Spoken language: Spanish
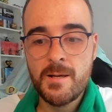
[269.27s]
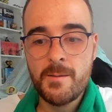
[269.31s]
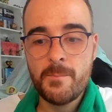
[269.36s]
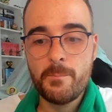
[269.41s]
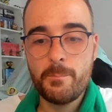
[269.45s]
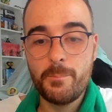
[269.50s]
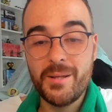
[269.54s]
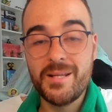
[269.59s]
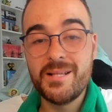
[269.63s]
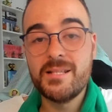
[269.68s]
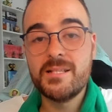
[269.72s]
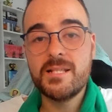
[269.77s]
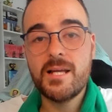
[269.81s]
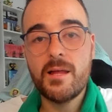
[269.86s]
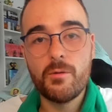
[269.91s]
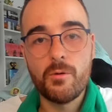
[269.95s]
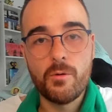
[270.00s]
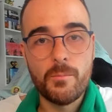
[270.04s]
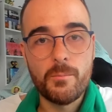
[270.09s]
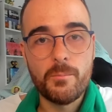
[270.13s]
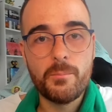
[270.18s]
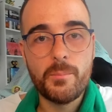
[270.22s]

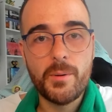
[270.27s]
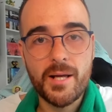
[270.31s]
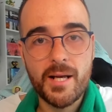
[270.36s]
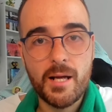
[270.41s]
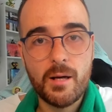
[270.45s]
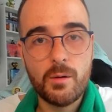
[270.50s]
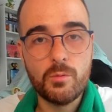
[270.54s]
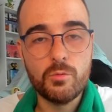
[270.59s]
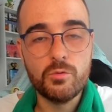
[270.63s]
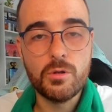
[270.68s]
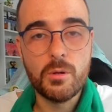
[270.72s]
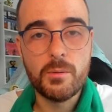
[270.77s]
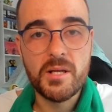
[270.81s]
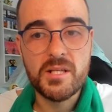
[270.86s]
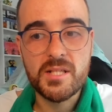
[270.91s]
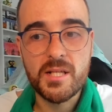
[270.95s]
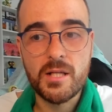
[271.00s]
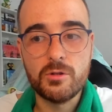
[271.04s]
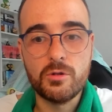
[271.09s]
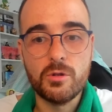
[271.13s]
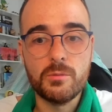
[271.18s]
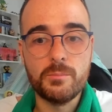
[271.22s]
pensado para un doble
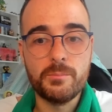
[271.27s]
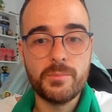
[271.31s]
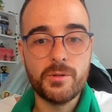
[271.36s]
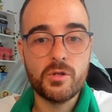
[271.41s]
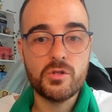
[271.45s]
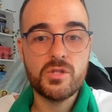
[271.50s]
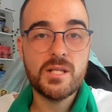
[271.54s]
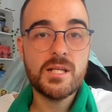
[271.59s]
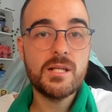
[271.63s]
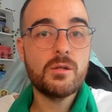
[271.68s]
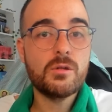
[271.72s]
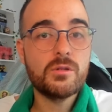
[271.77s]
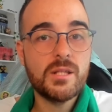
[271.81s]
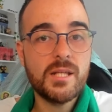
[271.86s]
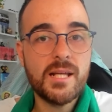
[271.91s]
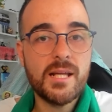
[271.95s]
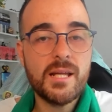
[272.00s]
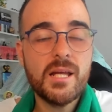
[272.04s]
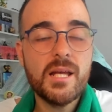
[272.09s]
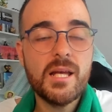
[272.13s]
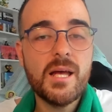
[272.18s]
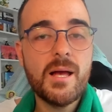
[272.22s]
salto, pero sí que lo
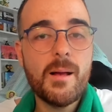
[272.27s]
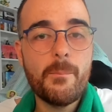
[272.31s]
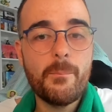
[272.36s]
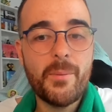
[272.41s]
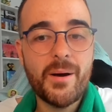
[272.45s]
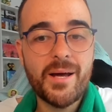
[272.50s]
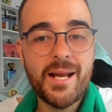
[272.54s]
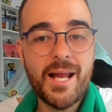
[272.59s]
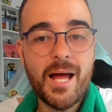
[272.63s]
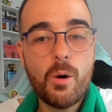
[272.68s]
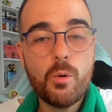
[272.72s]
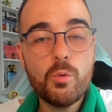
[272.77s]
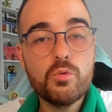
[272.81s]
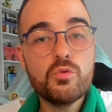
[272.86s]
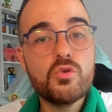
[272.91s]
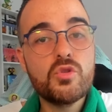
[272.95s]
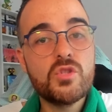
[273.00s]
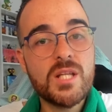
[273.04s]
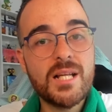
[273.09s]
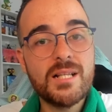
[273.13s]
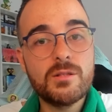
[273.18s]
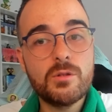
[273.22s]
tiene para un
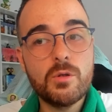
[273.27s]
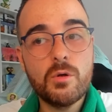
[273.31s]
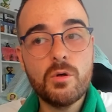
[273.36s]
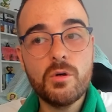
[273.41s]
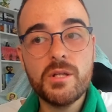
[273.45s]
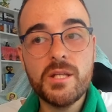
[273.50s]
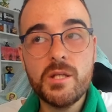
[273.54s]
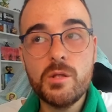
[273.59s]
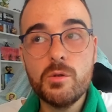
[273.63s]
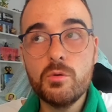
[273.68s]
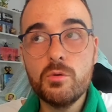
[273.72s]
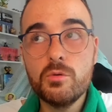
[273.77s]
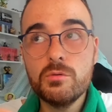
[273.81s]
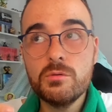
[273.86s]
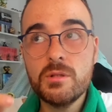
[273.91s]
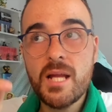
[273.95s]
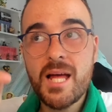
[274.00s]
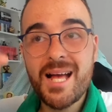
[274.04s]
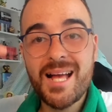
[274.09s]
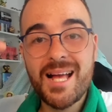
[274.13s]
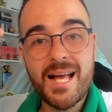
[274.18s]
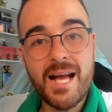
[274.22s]
salto y
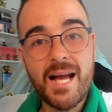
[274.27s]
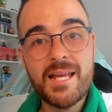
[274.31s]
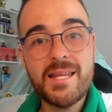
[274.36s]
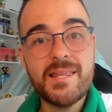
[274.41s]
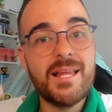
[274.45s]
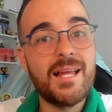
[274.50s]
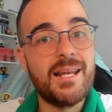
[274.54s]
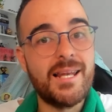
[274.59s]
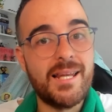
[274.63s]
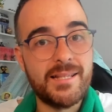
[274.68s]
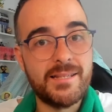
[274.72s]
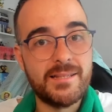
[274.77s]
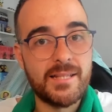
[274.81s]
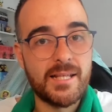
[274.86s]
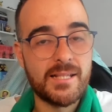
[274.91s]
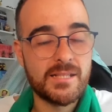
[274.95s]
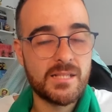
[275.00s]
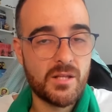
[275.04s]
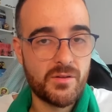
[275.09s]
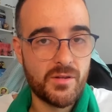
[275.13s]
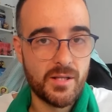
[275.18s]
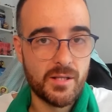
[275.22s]
una caída lenta.
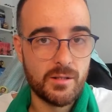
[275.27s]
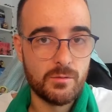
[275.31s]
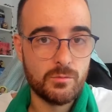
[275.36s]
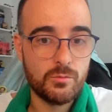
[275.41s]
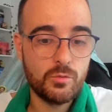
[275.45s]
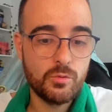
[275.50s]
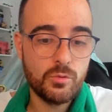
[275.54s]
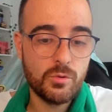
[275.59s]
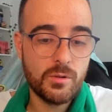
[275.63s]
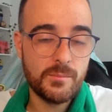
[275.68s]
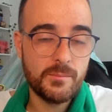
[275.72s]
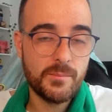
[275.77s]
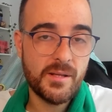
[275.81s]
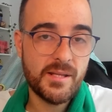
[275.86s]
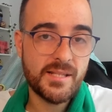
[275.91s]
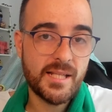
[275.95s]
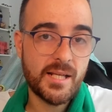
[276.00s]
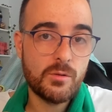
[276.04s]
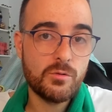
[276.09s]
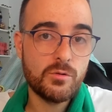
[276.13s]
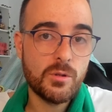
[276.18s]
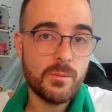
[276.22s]
Es decir, tú en vez de
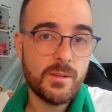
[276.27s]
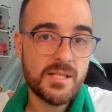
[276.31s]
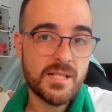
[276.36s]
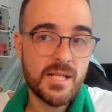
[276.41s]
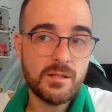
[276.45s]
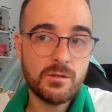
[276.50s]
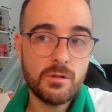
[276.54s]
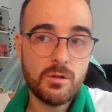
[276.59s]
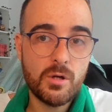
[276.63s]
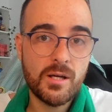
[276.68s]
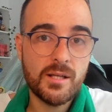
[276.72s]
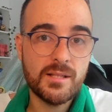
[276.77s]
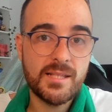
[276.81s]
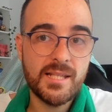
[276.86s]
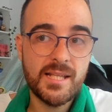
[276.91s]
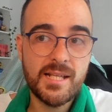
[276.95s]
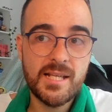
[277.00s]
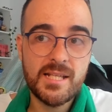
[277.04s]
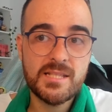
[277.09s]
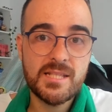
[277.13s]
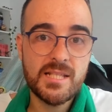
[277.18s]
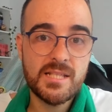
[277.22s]
tener un doble salto, lo que
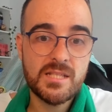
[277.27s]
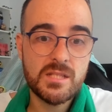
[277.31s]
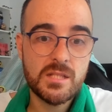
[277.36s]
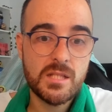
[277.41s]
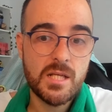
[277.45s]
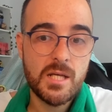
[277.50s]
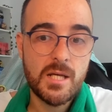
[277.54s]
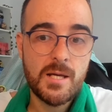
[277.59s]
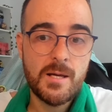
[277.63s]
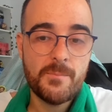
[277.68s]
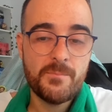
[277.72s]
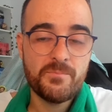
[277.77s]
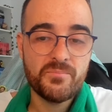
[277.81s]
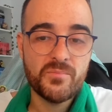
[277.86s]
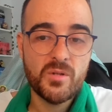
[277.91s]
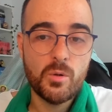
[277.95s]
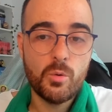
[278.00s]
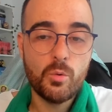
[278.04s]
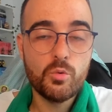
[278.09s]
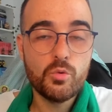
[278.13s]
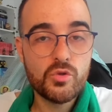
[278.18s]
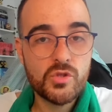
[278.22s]
tienes es
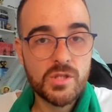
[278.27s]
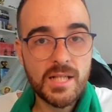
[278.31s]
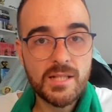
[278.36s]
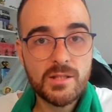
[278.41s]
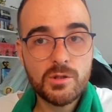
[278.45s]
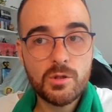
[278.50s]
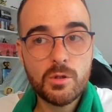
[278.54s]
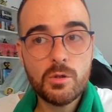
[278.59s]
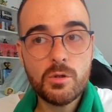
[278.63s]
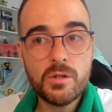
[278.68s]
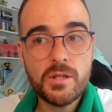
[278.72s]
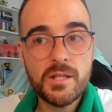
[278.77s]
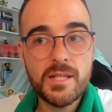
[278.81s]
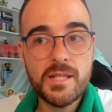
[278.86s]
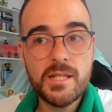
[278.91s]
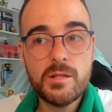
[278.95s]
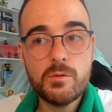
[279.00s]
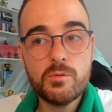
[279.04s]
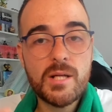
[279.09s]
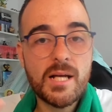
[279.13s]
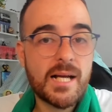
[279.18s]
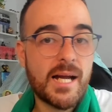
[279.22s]
un salto y
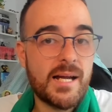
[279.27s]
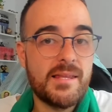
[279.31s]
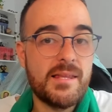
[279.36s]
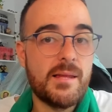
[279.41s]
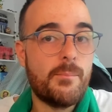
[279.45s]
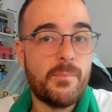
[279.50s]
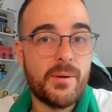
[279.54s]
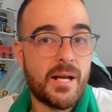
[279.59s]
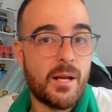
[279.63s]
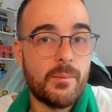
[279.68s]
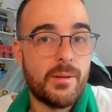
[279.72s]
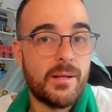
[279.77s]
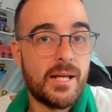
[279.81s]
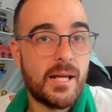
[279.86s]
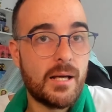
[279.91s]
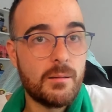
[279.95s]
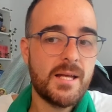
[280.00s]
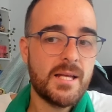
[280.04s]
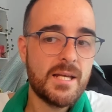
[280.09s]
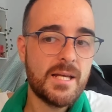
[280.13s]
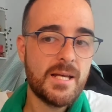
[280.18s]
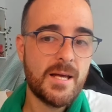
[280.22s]
una caída en parabela.
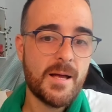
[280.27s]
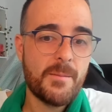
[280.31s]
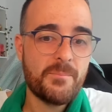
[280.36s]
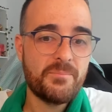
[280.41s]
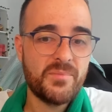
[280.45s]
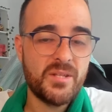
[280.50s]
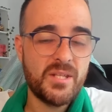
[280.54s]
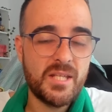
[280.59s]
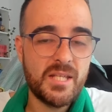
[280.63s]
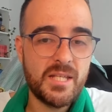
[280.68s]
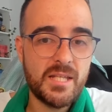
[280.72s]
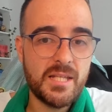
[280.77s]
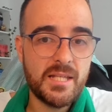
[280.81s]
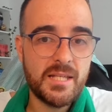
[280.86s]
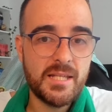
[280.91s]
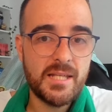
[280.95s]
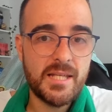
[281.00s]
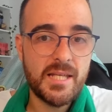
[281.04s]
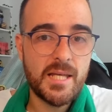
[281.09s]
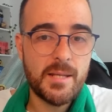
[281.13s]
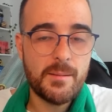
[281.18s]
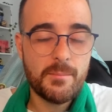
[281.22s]

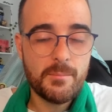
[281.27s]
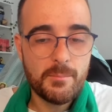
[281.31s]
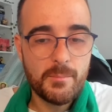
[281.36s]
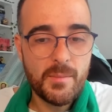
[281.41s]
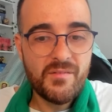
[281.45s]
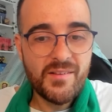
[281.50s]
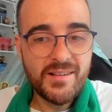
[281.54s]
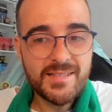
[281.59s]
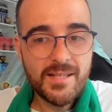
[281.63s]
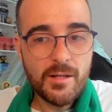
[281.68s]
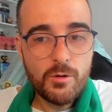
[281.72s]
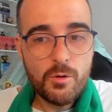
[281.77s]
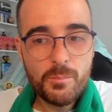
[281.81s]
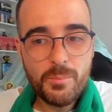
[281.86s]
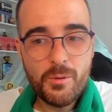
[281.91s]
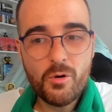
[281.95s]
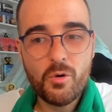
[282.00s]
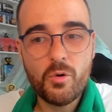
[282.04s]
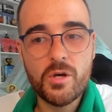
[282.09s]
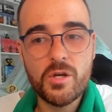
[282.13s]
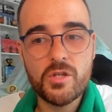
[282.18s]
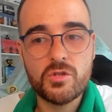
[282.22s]
Y, me ha faltado un
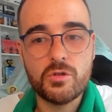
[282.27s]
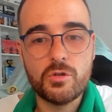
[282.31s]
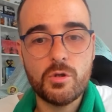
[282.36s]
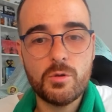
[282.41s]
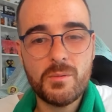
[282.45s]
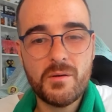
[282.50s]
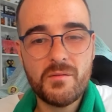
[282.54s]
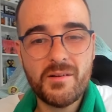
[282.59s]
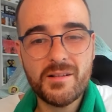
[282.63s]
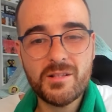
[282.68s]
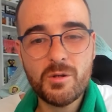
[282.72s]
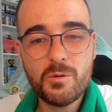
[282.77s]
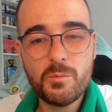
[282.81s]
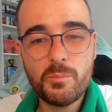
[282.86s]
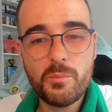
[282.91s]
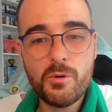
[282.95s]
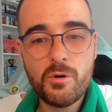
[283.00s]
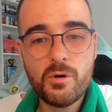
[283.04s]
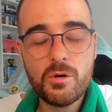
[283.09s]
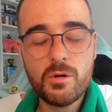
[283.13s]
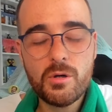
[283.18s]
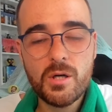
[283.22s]
poco eso, ¿no? Me ha faltado un
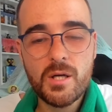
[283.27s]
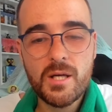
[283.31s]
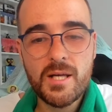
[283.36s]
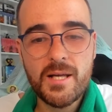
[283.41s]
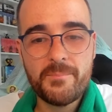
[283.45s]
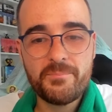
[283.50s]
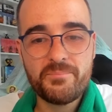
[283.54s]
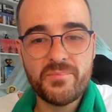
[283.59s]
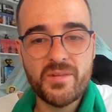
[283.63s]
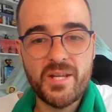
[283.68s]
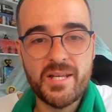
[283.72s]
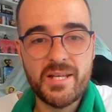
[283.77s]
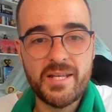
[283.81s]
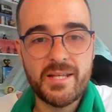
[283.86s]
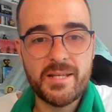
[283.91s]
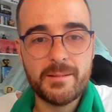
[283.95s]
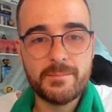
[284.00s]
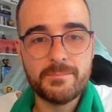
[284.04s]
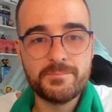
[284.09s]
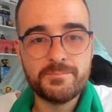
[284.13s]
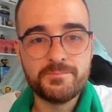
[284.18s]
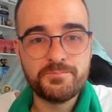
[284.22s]
poco
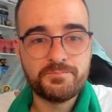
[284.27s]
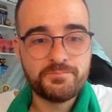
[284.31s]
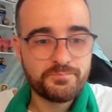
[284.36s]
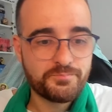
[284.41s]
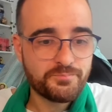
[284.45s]
em,